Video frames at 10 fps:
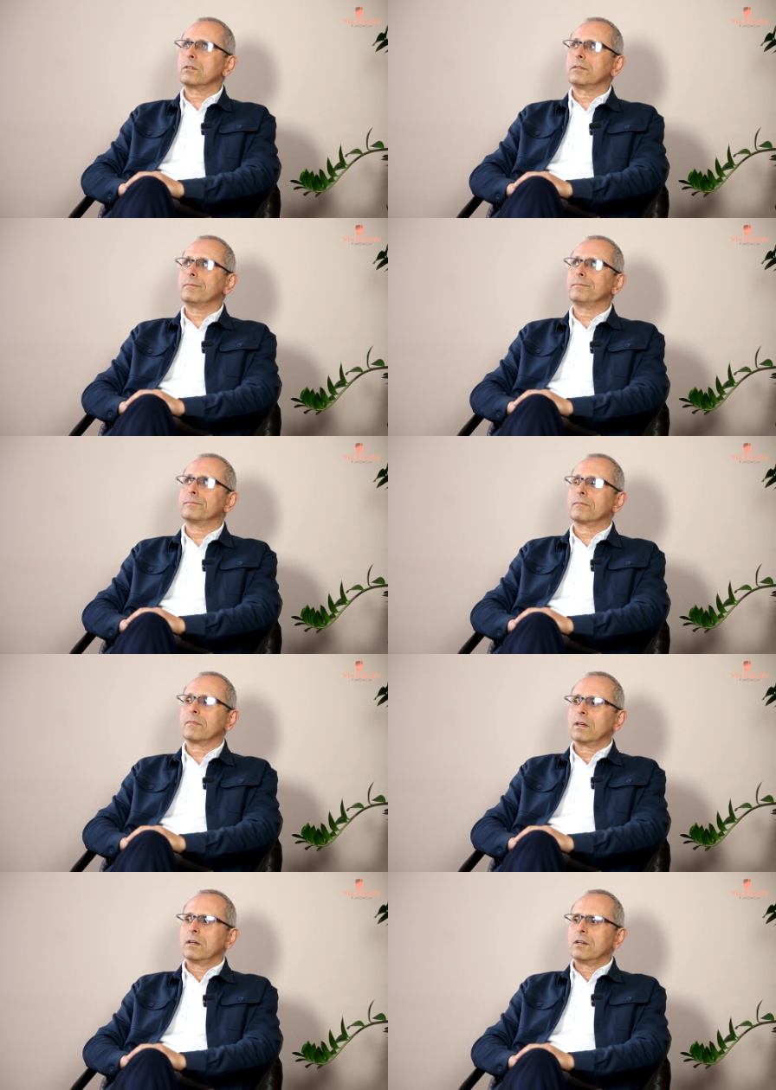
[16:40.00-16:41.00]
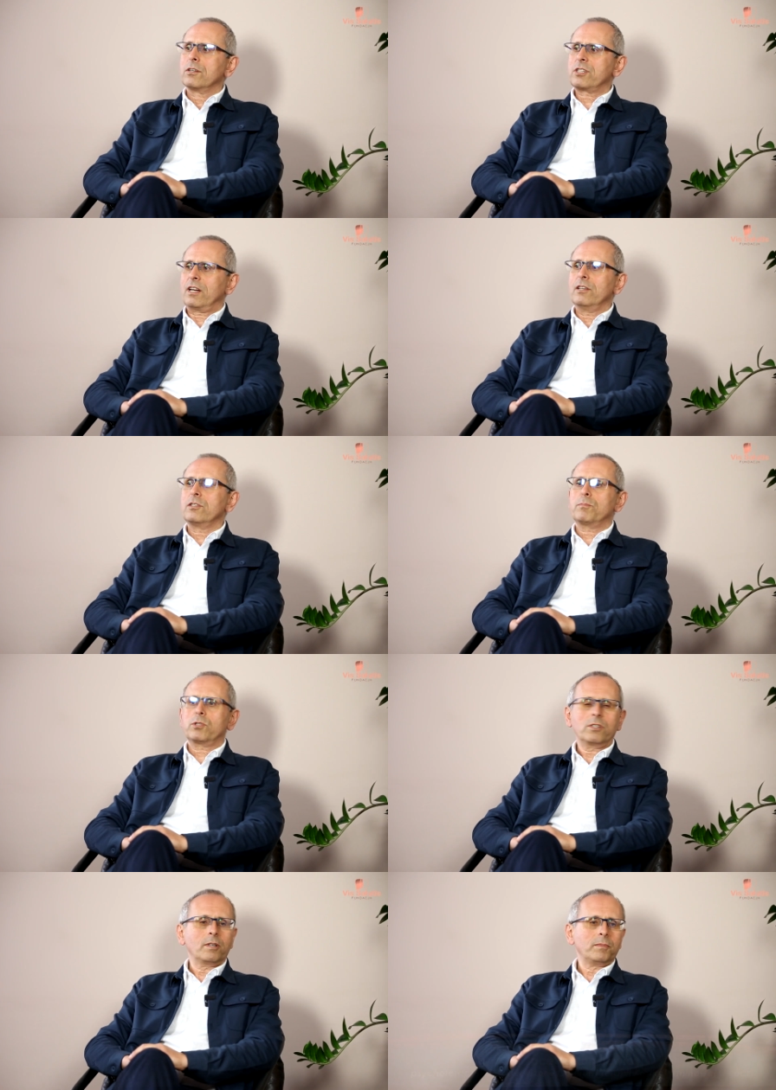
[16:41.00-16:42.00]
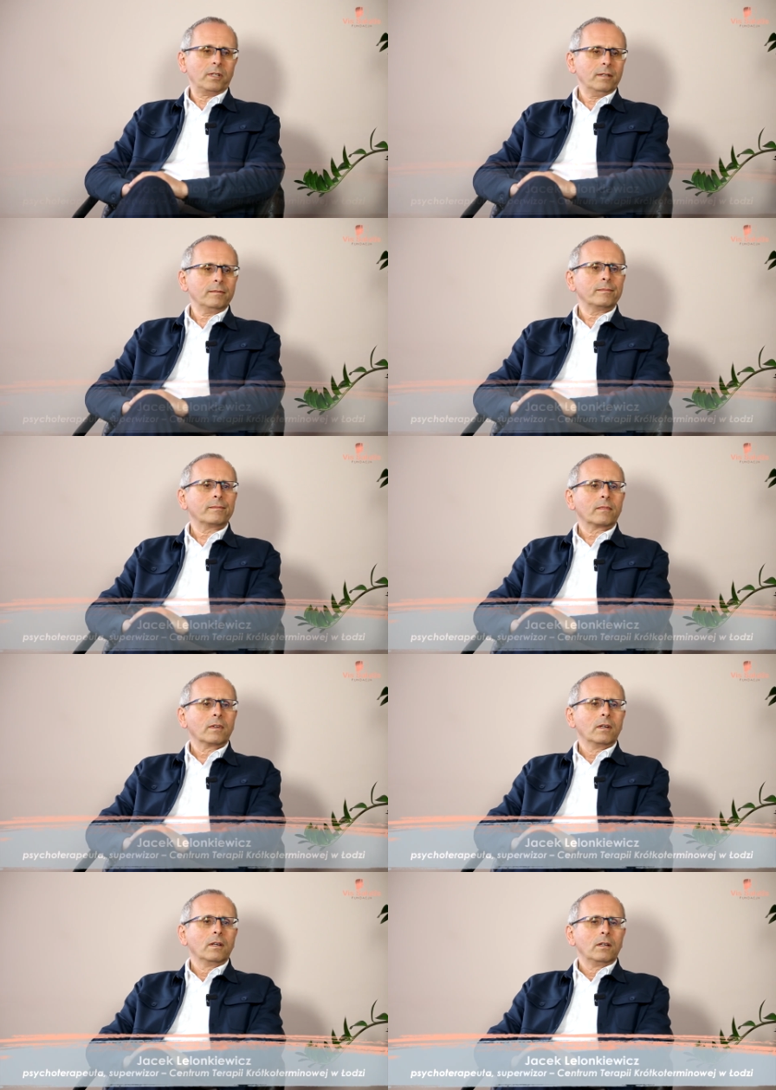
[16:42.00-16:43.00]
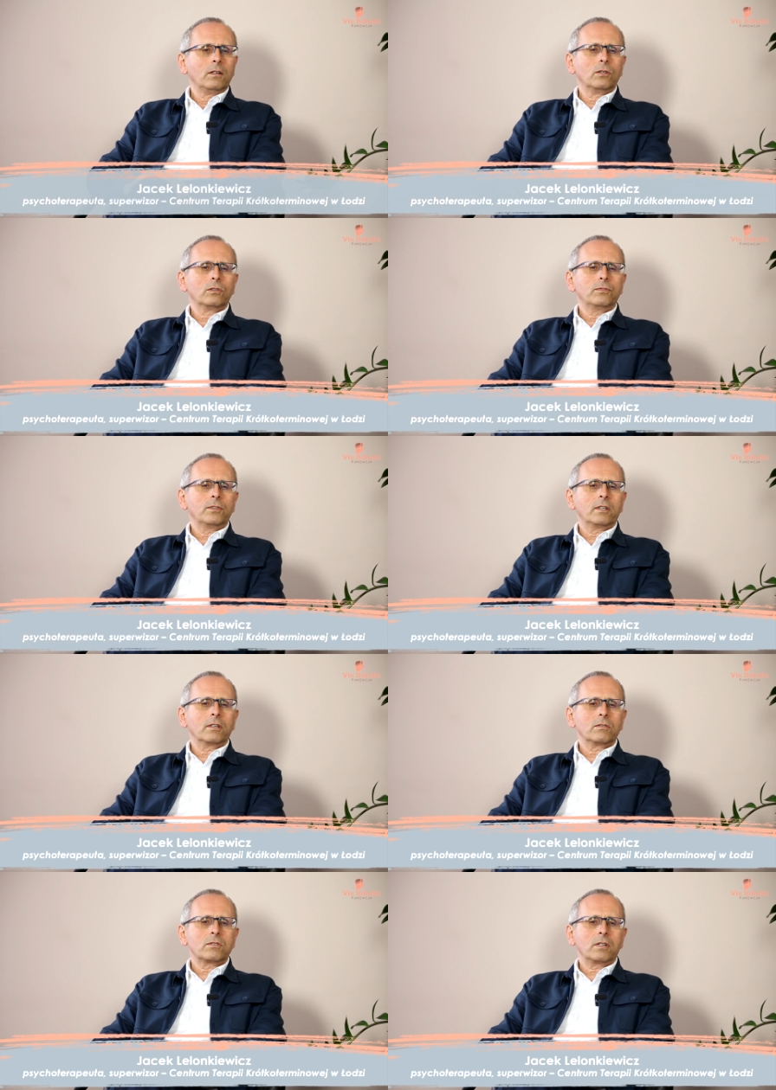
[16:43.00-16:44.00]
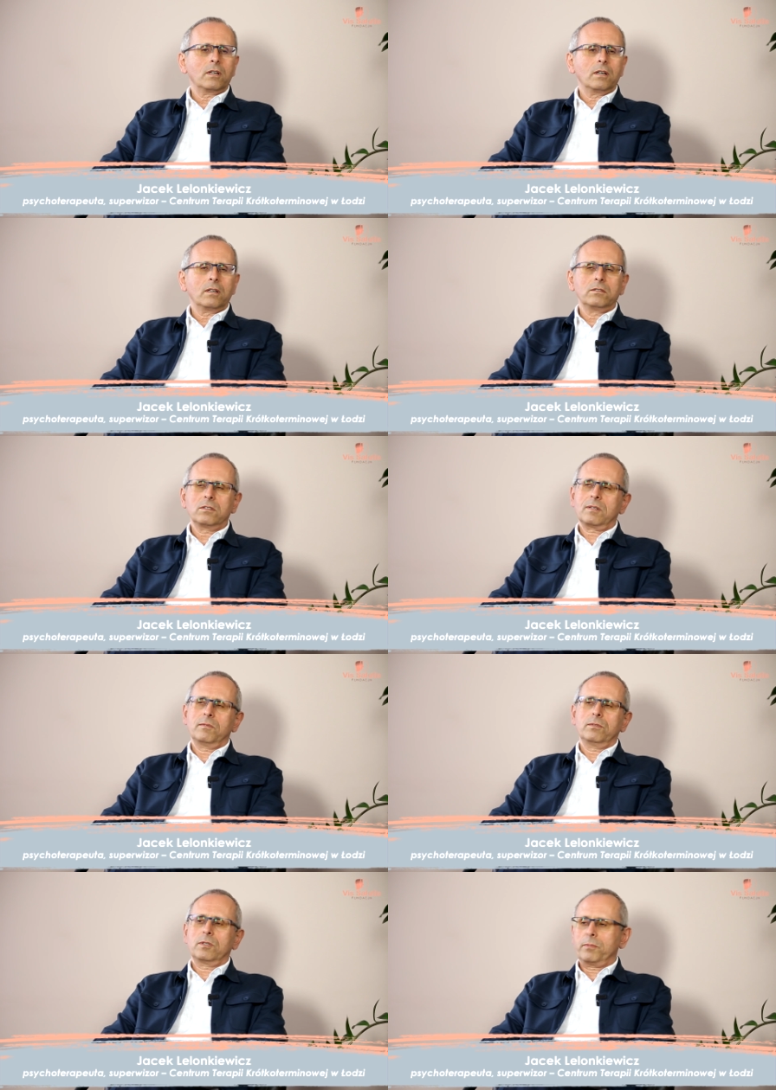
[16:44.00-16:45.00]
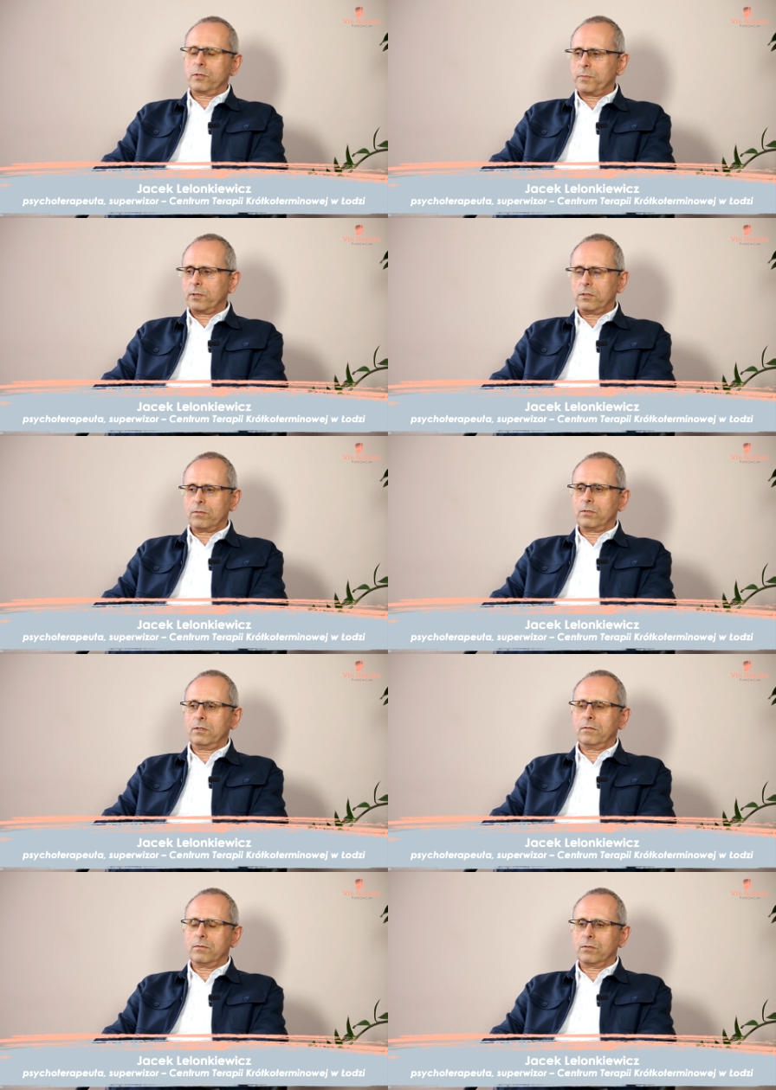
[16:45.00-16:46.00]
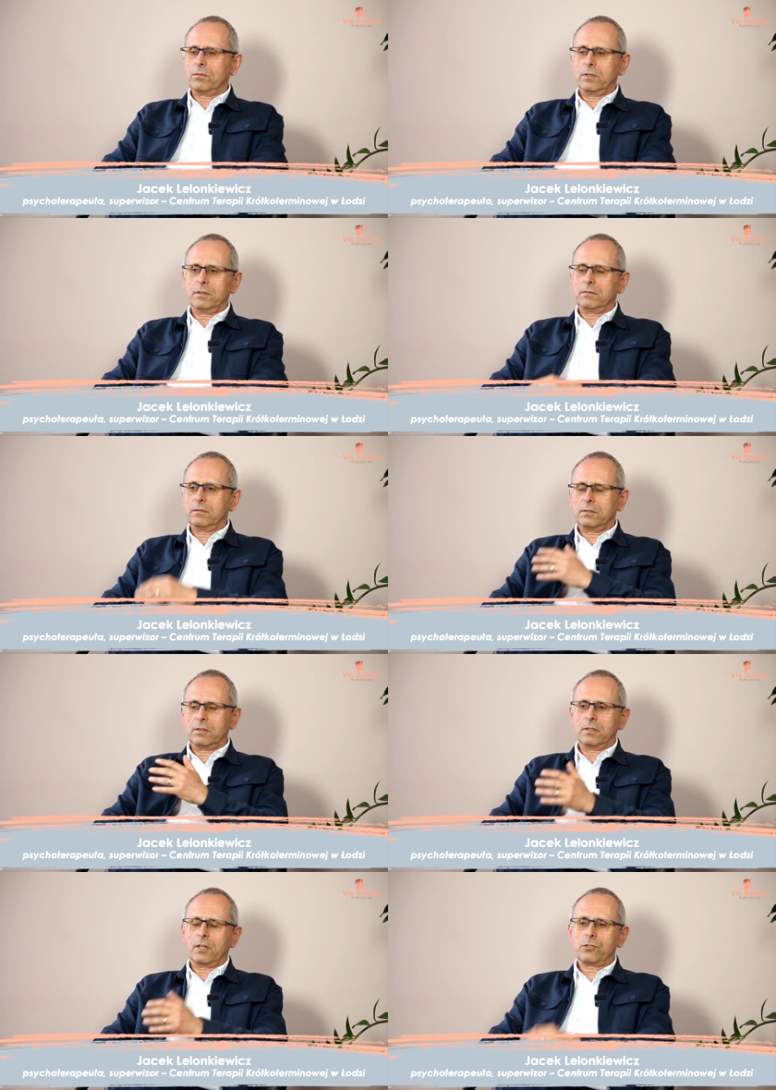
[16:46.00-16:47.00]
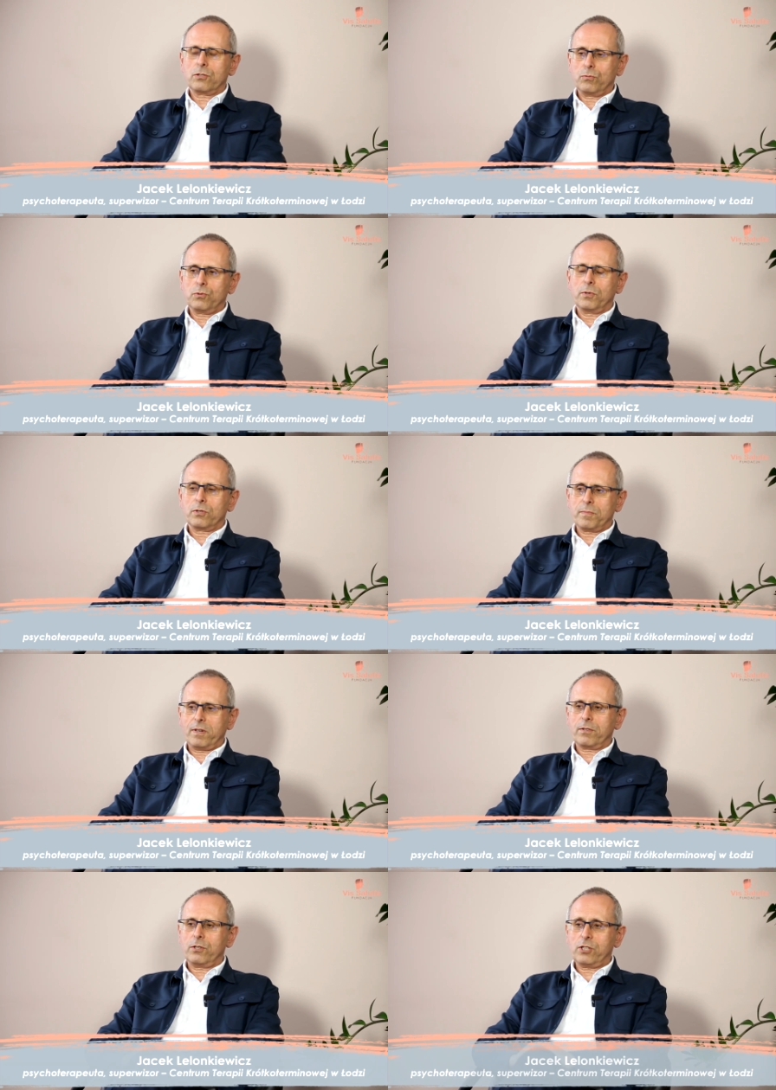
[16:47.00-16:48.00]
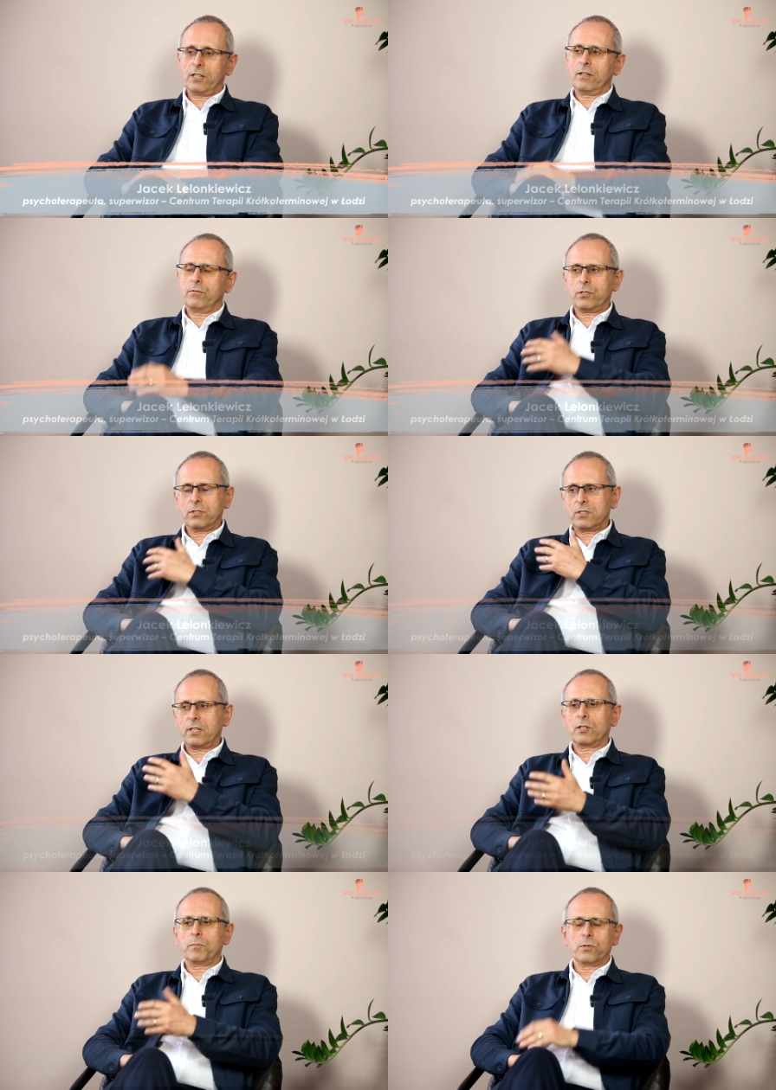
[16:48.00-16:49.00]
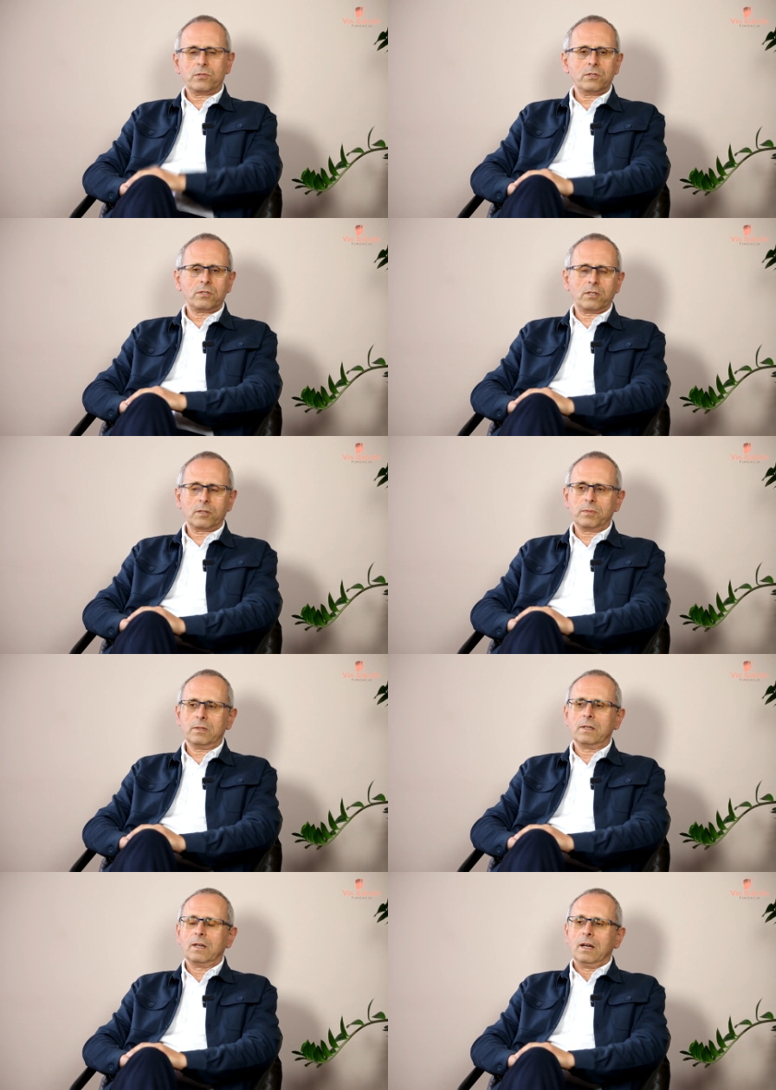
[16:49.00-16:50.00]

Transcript: e, szalenie przyjemna, i otwierająca niesamowite perspektywy w ogóle, jak się z ludźmi rozmawia, siada właśnie z takiej pozycji jakby, e,